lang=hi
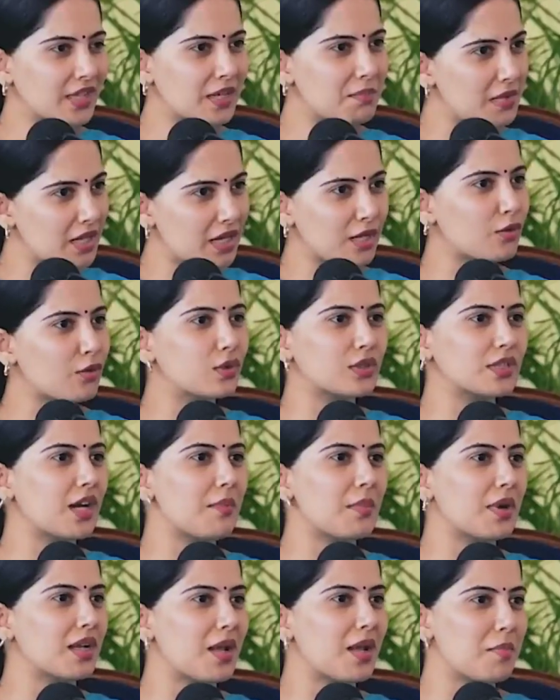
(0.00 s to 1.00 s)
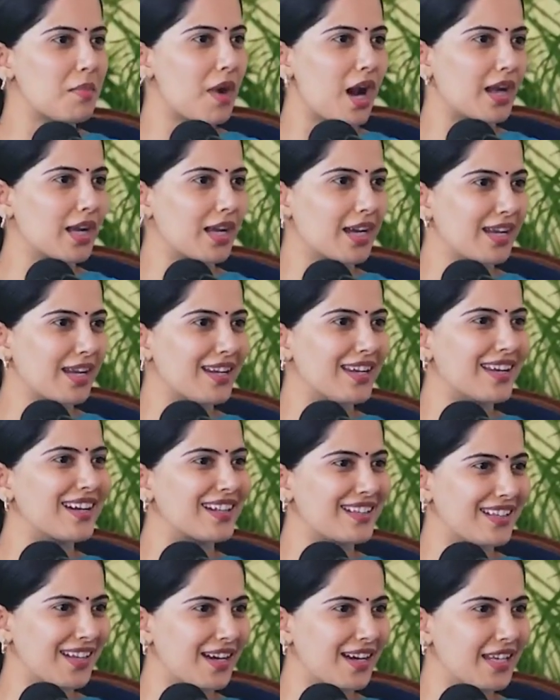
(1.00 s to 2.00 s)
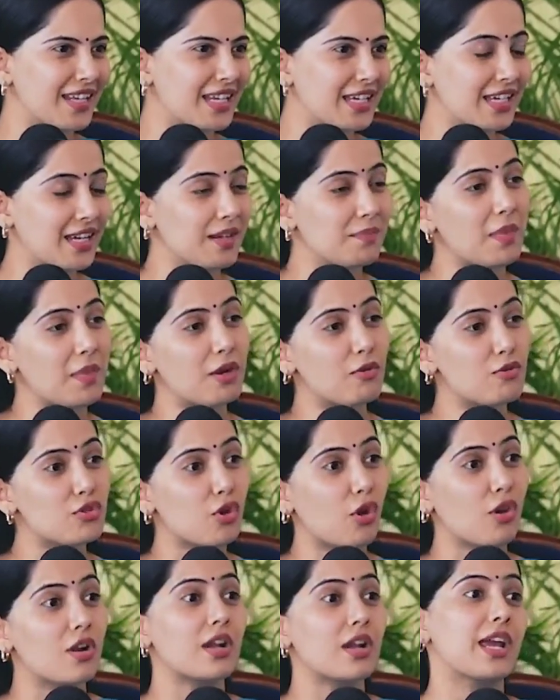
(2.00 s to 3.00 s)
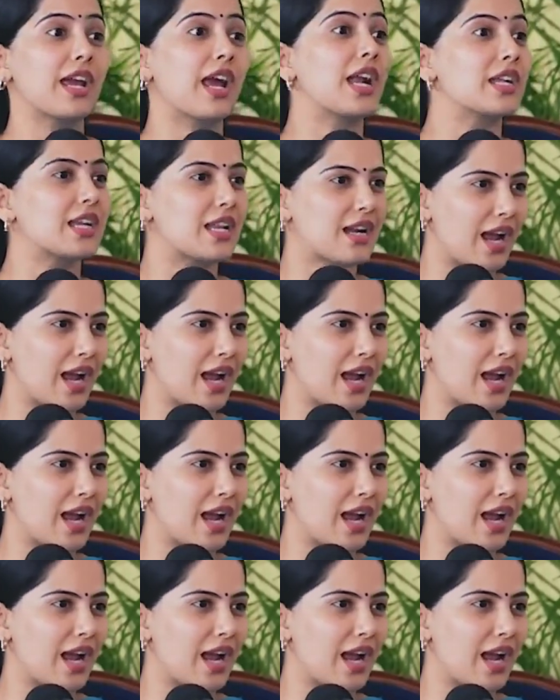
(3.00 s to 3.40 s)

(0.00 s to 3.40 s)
कि मेरा खुद का मन अब बाहर निकलने का था नहीं कि अब मैं कुछ और नया